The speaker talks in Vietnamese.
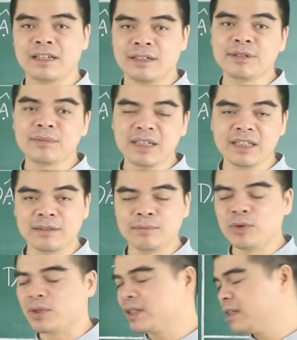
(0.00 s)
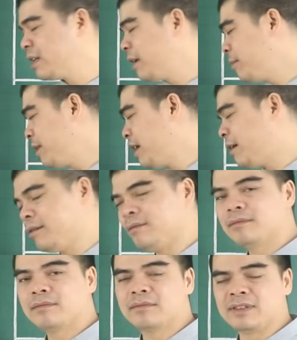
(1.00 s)
năm Giáp Thìn, một năm là
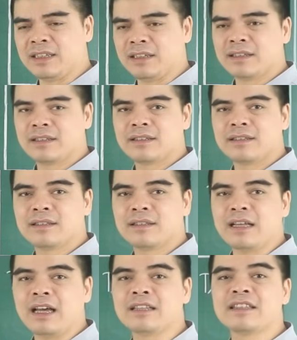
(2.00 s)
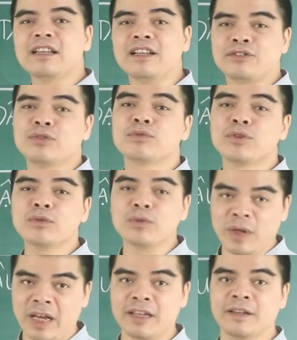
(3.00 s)
gì? Ăn Tết là sung túc
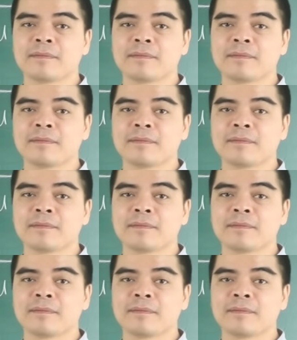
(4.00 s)
đủ đầy.